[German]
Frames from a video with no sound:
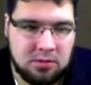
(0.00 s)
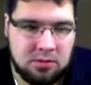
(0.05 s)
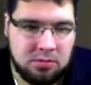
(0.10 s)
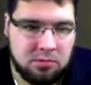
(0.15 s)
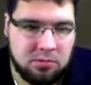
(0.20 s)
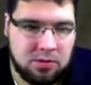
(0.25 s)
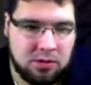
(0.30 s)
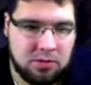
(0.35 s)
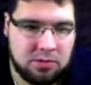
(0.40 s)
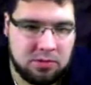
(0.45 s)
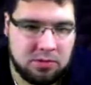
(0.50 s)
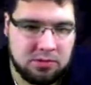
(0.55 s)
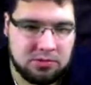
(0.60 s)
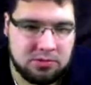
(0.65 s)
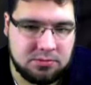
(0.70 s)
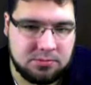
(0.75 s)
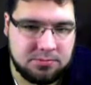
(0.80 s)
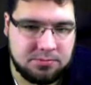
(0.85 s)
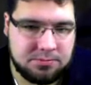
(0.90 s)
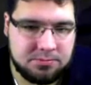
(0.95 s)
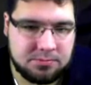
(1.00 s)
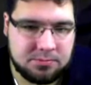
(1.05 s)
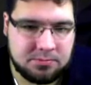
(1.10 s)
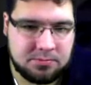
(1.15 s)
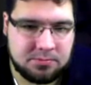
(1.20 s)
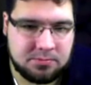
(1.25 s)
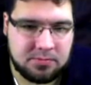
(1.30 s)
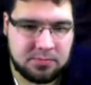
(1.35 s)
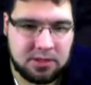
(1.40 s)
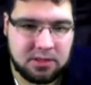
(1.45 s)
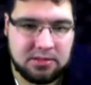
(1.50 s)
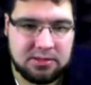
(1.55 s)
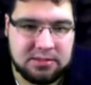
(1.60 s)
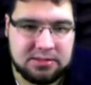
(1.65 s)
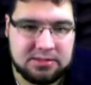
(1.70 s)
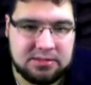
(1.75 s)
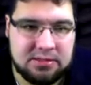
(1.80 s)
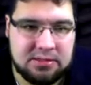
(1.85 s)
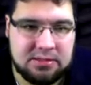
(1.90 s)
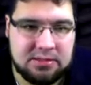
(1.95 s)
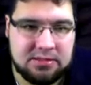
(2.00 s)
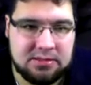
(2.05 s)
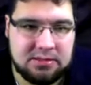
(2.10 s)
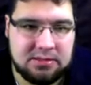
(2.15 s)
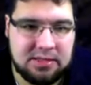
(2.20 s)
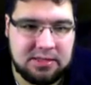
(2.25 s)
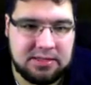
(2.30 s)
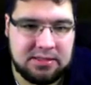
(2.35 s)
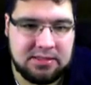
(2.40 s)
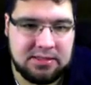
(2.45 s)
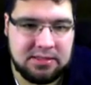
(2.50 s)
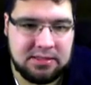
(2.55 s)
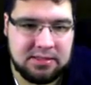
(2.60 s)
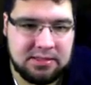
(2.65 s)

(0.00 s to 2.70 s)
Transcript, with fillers: Wow, also das hier ist ein